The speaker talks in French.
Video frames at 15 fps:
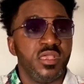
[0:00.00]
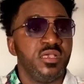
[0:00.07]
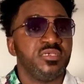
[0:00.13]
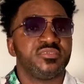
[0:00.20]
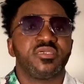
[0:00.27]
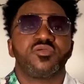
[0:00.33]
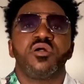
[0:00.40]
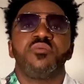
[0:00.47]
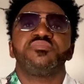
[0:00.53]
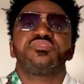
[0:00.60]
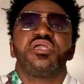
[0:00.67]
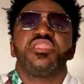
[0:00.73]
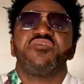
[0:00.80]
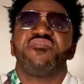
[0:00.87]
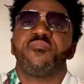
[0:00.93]
c'est comme si elles
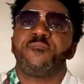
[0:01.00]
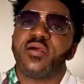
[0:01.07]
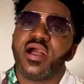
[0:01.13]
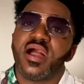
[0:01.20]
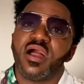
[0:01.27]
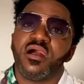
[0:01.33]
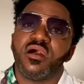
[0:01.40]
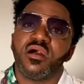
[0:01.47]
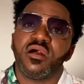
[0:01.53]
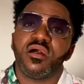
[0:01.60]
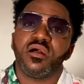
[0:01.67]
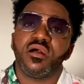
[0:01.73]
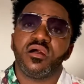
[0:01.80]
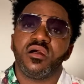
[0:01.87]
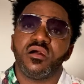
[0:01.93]
n'avaient pas
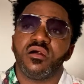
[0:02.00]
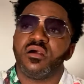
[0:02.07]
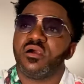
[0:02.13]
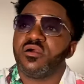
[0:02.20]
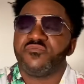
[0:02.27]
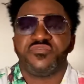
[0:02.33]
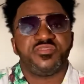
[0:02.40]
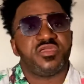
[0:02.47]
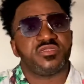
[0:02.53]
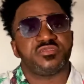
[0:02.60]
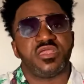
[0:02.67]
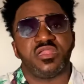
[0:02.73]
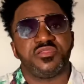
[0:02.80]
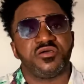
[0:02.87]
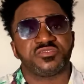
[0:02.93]
envie
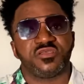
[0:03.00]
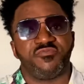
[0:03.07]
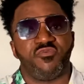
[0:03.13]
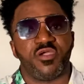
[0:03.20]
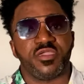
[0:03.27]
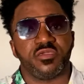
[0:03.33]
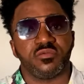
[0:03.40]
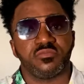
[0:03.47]
d'aller dans un foyer.